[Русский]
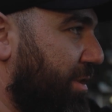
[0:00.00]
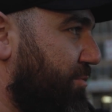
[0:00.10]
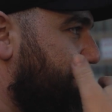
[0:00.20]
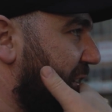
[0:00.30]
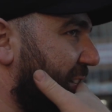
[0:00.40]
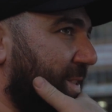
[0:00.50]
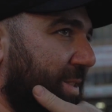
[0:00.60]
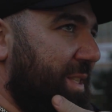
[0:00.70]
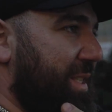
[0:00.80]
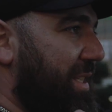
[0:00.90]
там, у меня
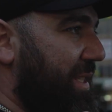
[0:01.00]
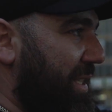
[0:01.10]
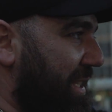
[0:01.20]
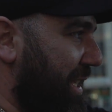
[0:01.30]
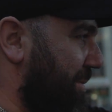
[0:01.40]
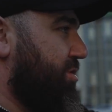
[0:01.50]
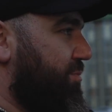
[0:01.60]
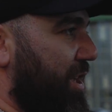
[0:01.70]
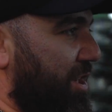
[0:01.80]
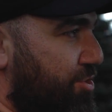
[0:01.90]
что-то с резиной, у
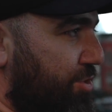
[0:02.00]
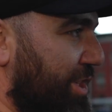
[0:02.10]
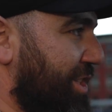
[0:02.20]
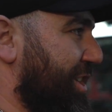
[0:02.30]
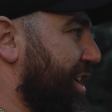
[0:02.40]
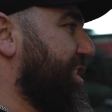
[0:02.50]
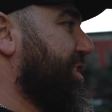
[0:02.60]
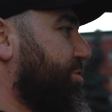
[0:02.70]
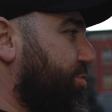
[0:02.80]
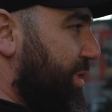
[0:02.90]
меня что-то не едет, у